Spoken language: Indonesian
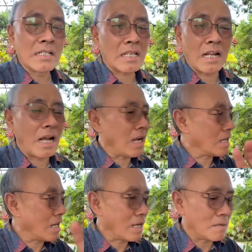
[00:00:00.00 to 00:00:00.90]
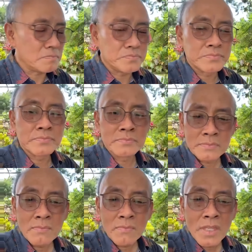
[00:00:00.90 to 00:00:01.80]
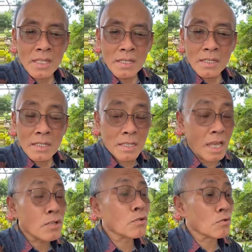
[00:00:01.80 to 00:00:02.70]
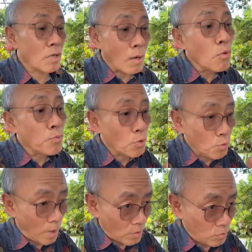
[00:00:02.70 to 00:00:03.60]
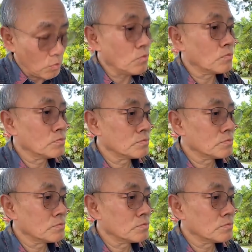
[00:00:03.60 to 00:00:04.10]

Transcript: saya nggak akan anggap. Saya suruh kamu berubah dulu.